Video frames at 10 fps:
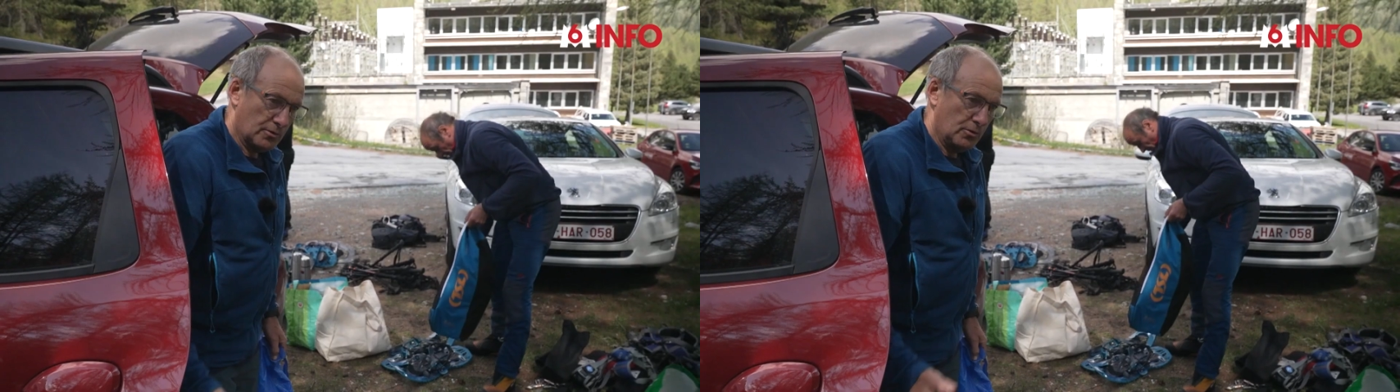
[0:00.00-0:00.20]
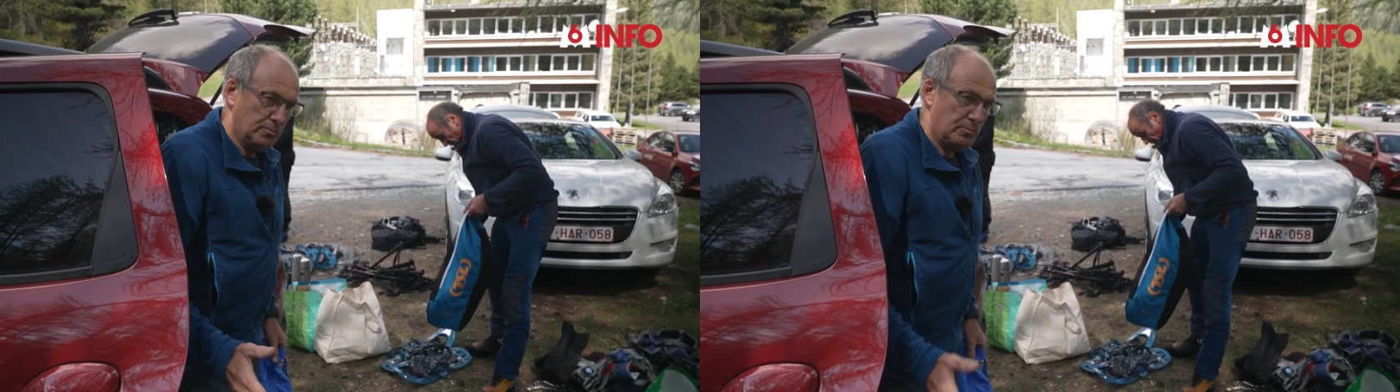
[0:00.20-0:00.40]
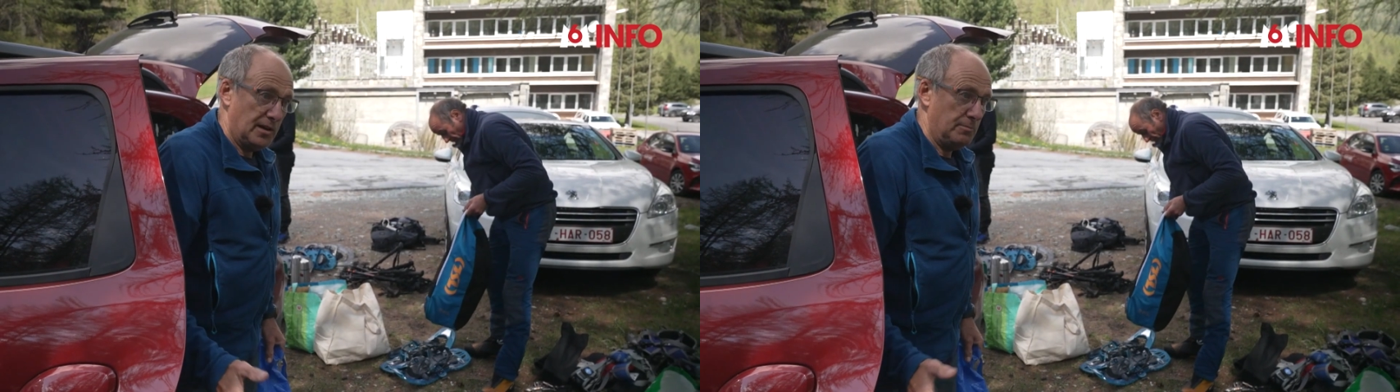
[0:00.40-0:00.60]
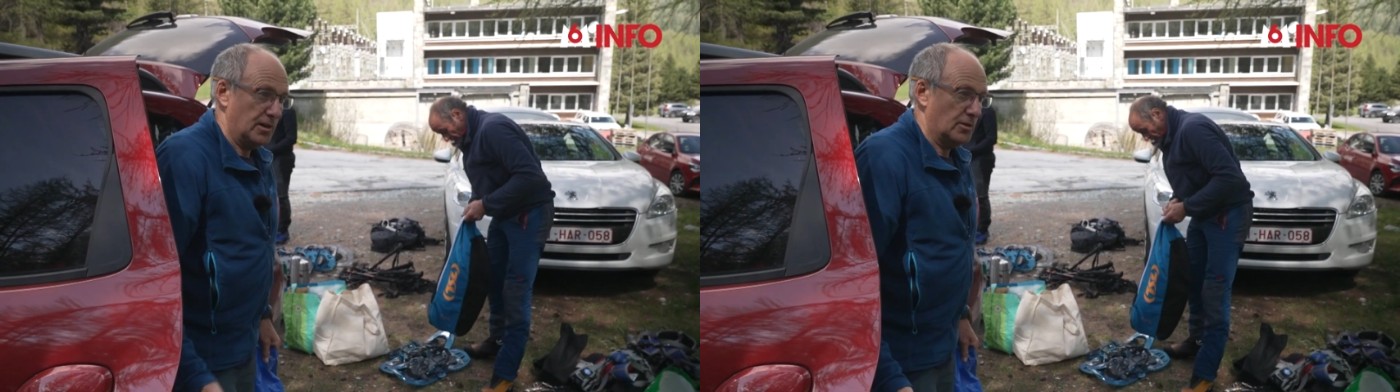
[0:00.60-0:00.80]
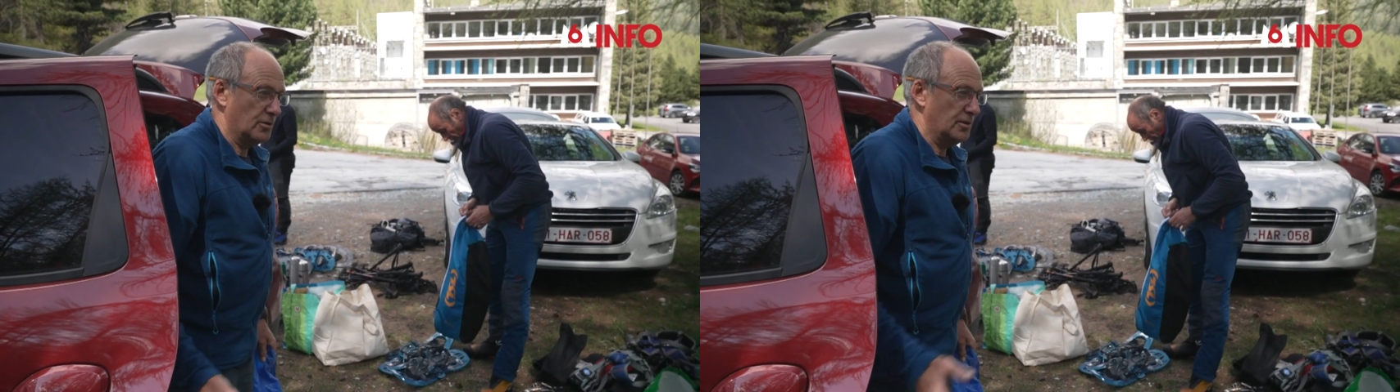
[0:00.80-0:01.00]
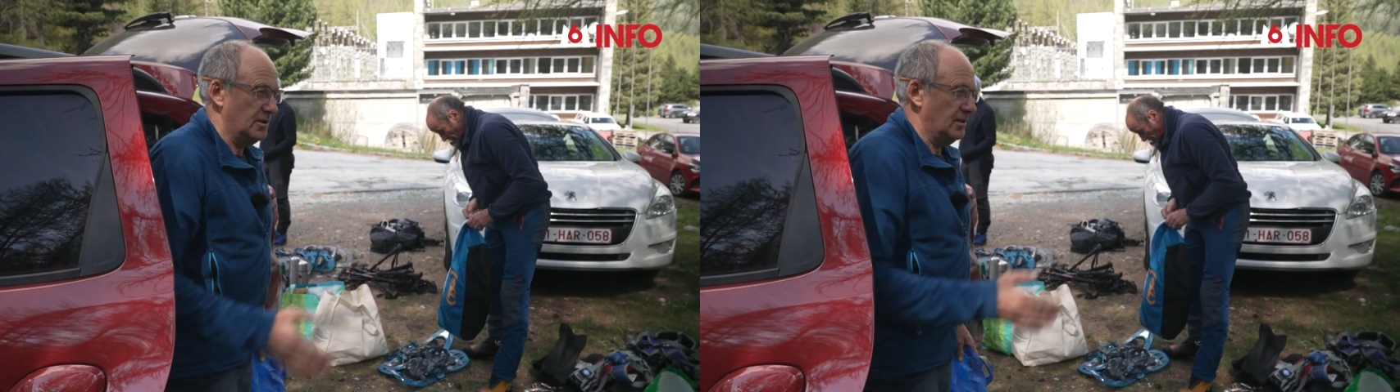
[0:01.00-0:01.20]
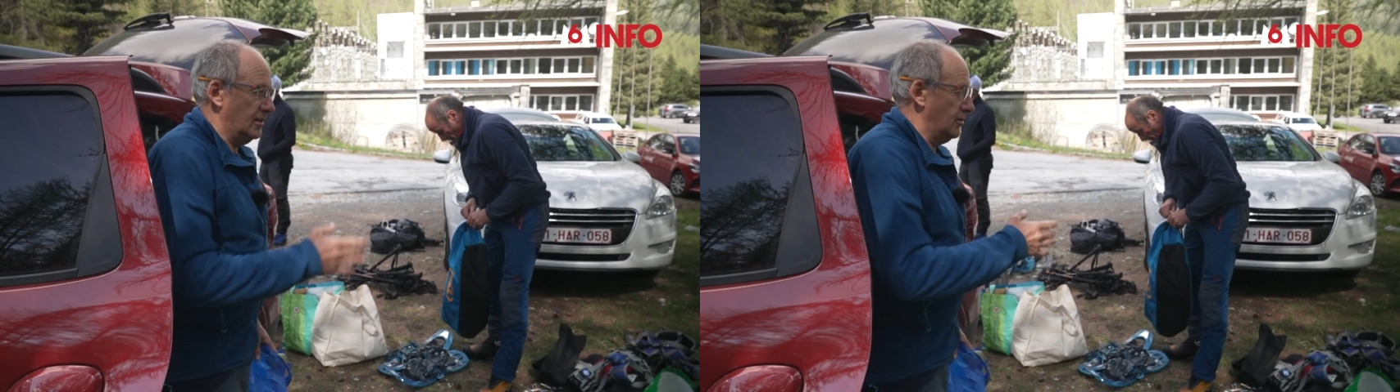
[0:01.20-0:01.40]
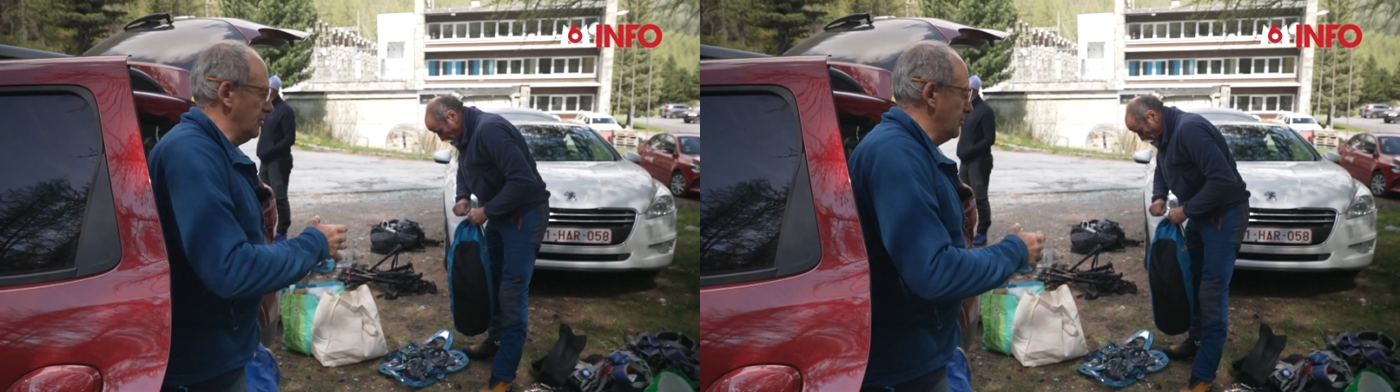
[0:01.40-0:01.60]
une pelle par cordée
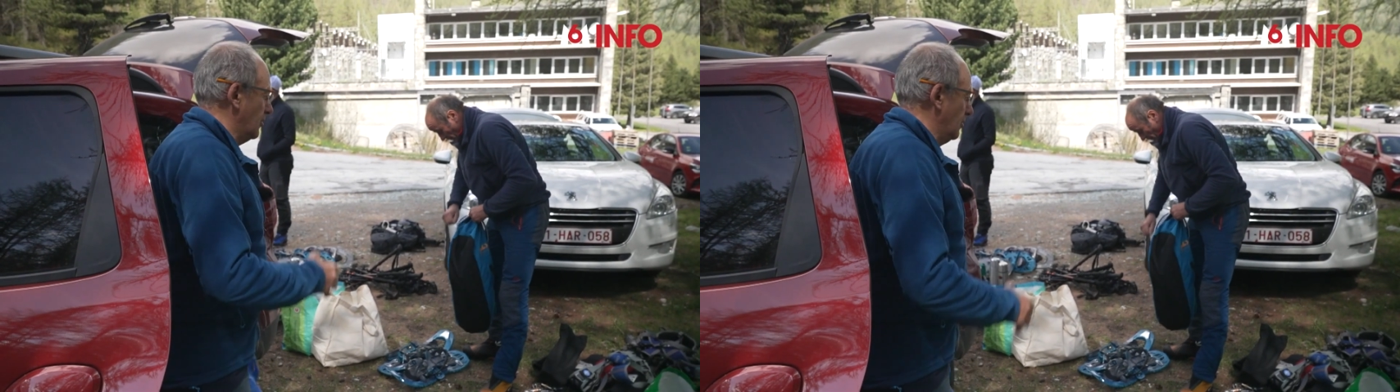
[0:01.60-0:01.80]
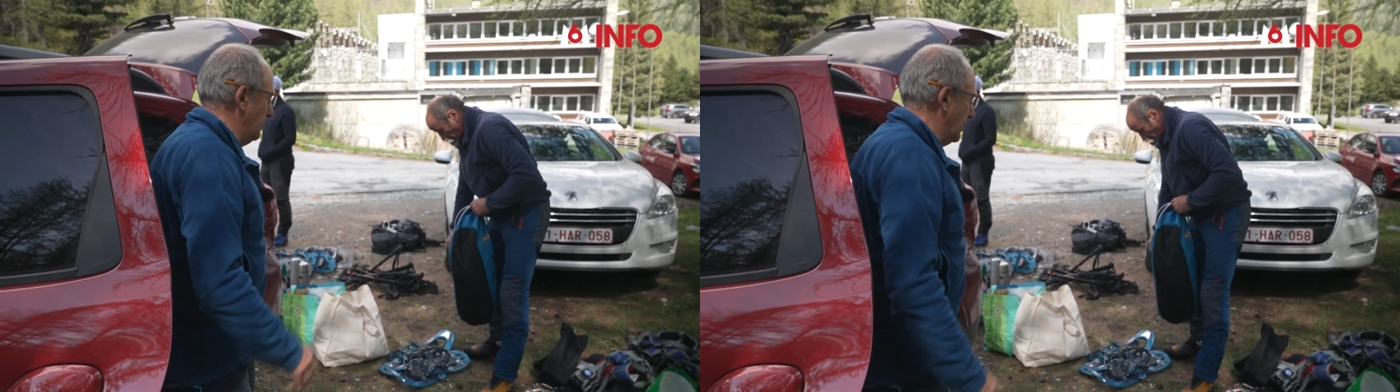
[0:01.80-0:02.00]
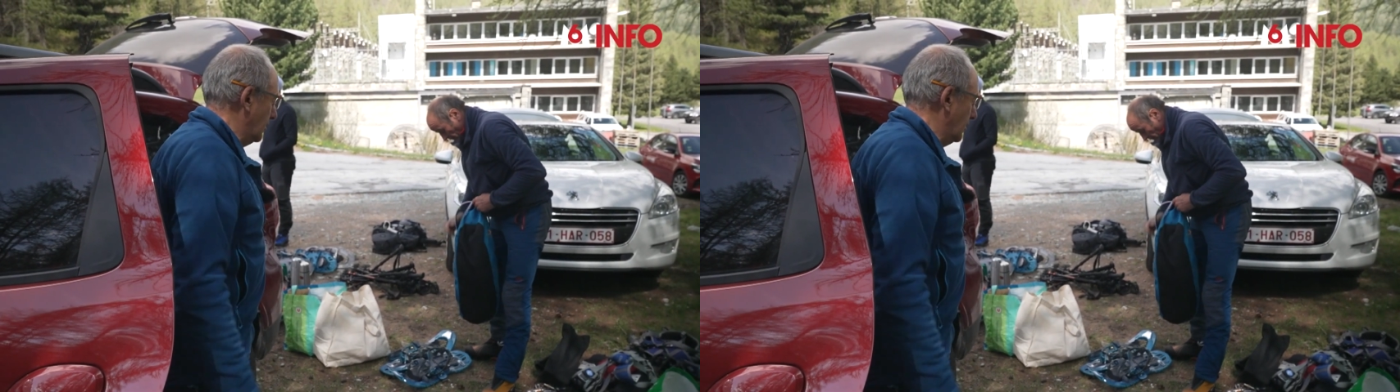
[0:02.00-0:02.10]
et une sonde par